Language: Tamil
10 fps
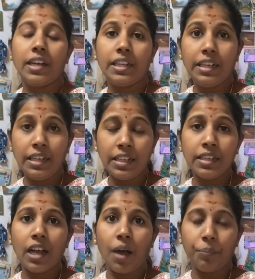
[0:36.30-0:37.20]

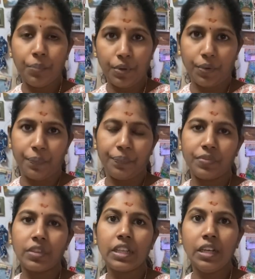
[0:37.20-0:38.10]
நின்னதுக்கு அப்புறம்
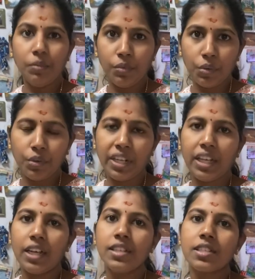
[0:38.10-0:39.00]
திரும்பவும் நீங்கள்